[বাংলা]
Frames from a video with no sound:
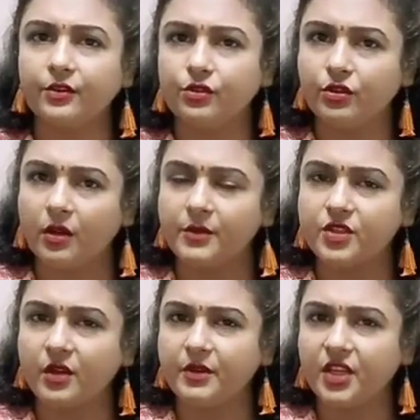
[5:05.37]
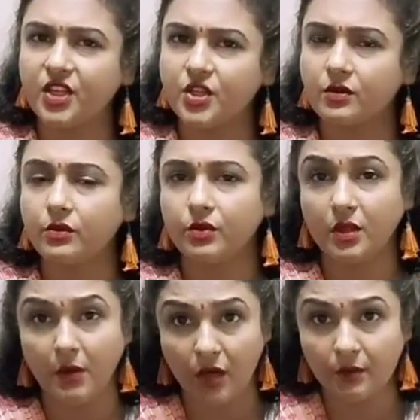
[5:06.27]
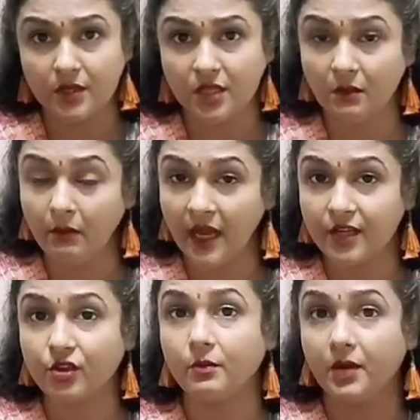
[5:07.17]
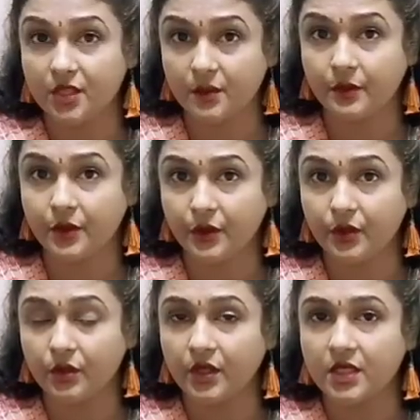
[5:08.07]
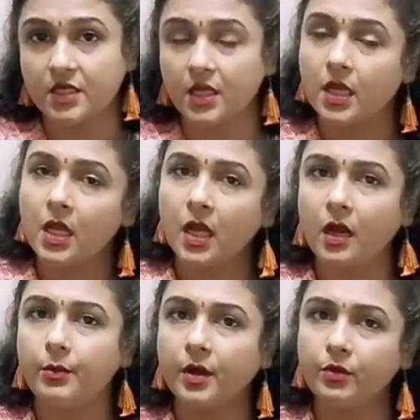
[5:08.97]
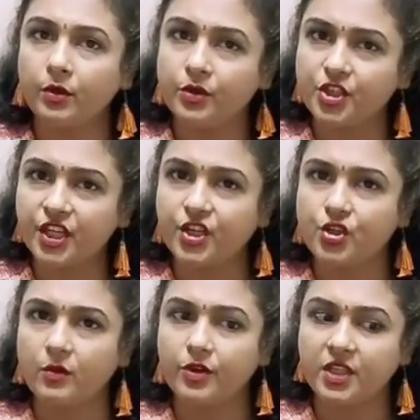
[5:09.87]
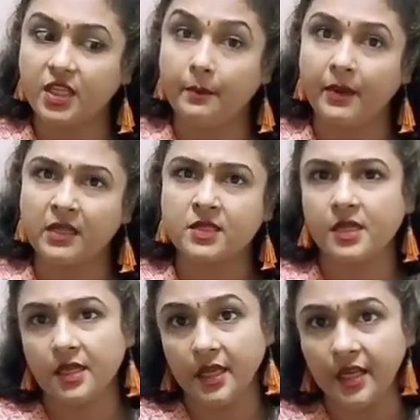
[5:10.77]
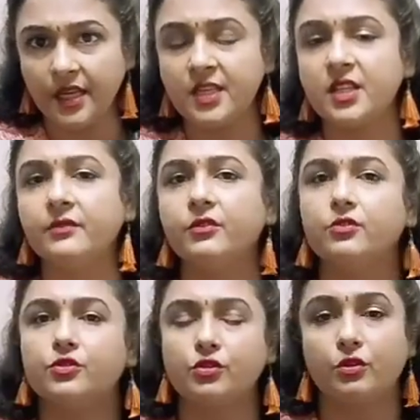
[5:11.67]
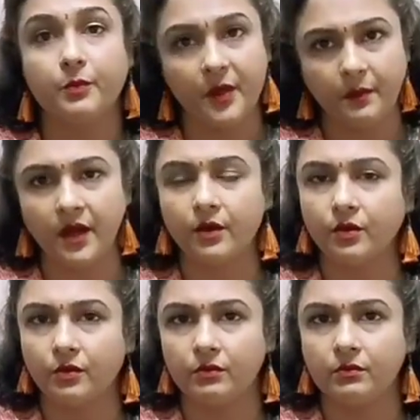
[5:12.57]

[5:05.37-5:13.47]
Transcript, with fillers: একটু কমেন্টস কমিউনিকেশন করতে ভালোবাসেন বা এটি অভ্যাসে পরিণত হয়েছে আমরা বলবো সেই সময়টিকে বাঁচিয়ে নিয়ে ইন্টারভিউর জন্য প্রিপেয়ার হন